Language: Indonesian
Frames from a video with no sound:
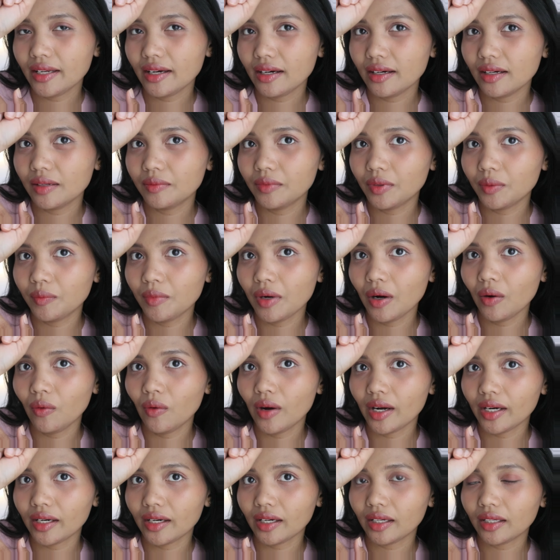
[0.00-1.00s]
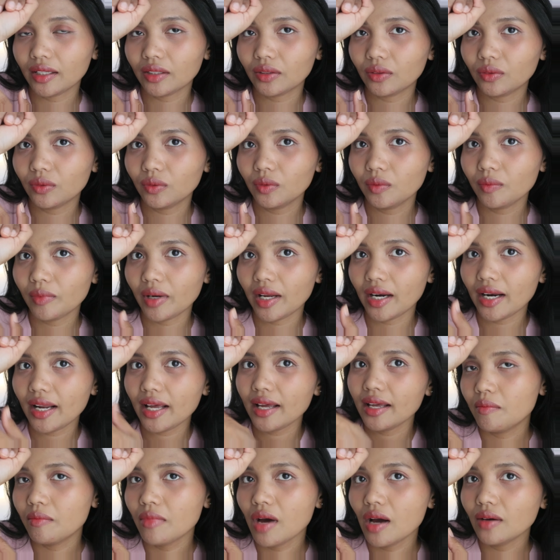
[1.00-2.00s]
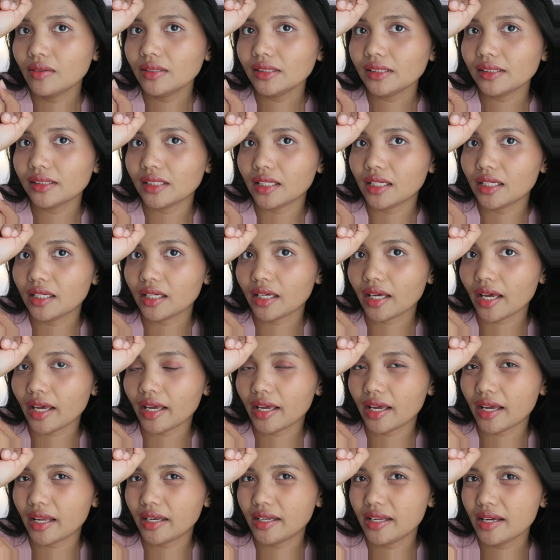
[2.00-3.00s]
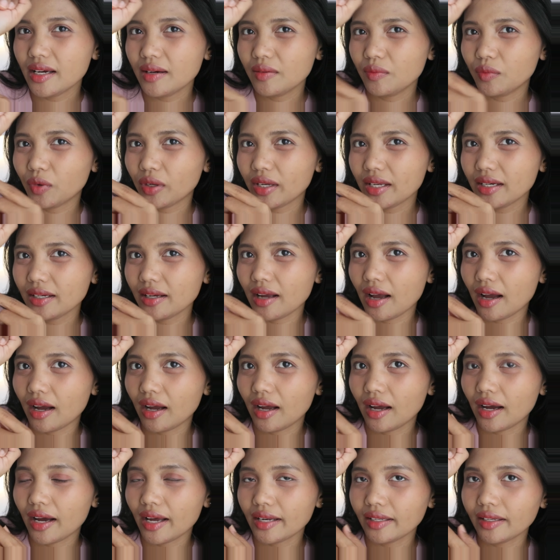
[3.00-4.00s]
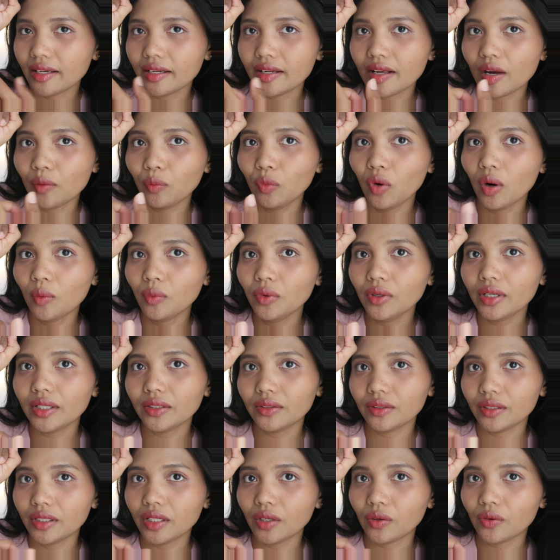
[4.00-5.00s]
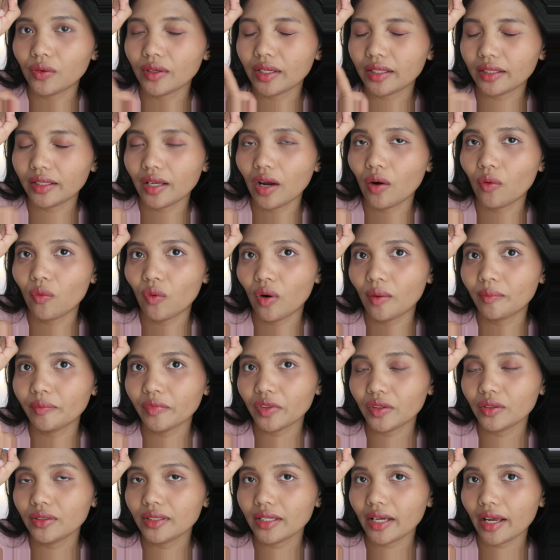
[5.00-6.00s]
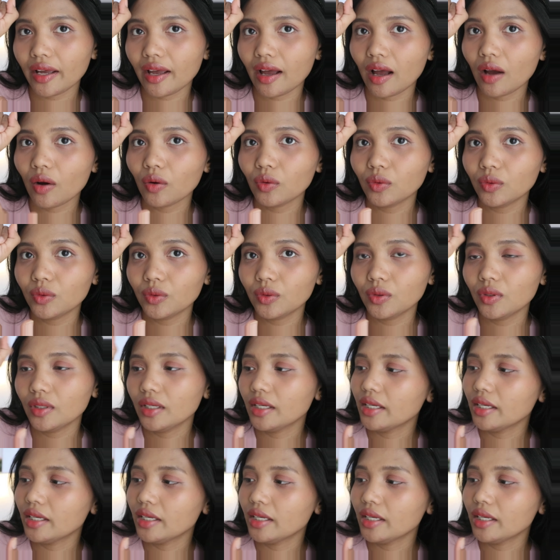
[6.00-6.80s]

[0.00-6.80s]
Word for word: dia nggak berubah warna gitu malah bagus sih kayak dia mungkin nggak akan jadi abu-abu gitu di kulit yang warm tone kayak aku